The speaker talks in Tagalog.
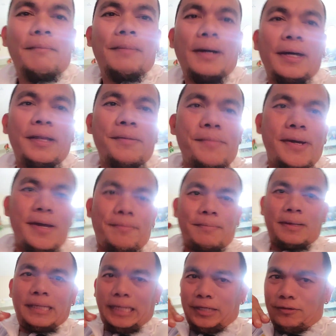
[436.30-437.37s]
Baka naman,
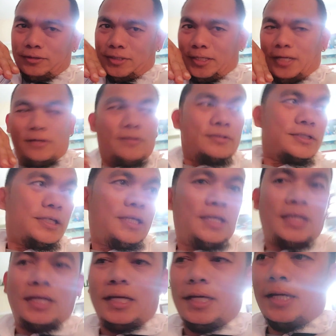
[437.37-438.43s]
badiin nyo si ano, si
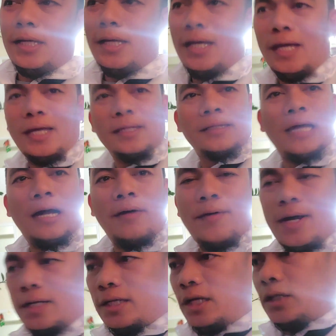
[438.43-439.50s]

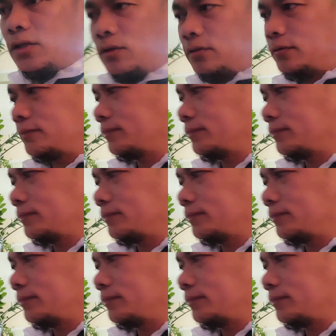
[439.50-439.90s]
tawag dito.